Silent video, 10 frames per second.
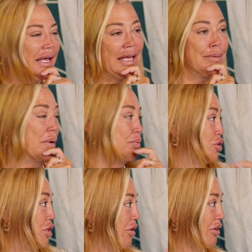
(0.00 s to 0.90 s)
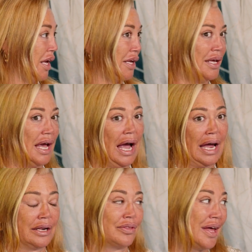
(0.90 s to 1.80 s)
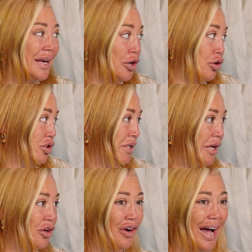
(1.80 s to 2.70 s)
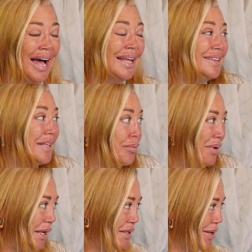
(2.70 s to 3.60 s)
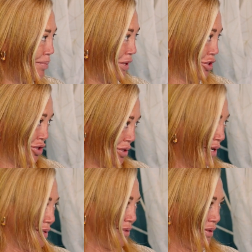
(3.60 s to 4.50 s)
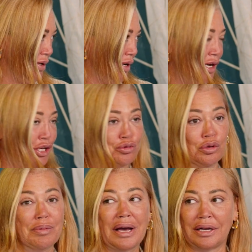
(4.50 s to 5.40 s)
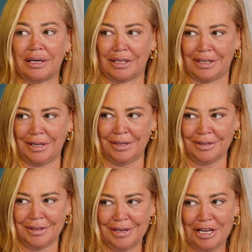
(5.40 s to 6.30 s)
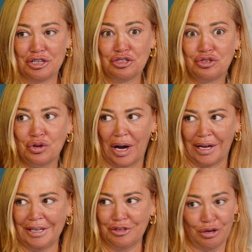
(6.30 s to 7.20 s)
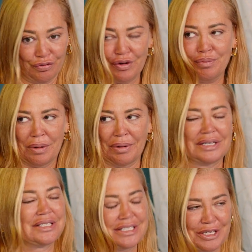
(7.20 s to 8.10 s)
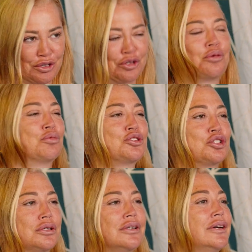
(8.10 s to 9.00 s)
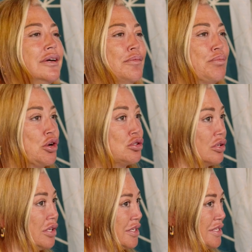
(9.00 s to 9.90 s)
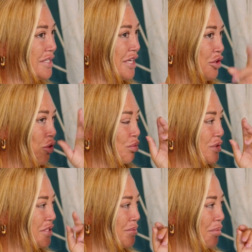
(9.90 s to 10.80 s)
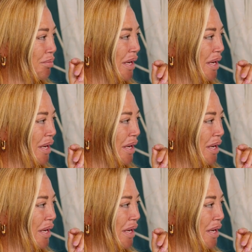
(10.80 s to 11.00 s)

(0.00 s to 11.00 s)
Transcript: y me pusieron ahí a rezar el rosario ante miles de personas. Tú imagínate, yo ahí, yo flipaba, sí, sí, yo tengo muchos, pero solo tenéis este, tengo muchos No, no,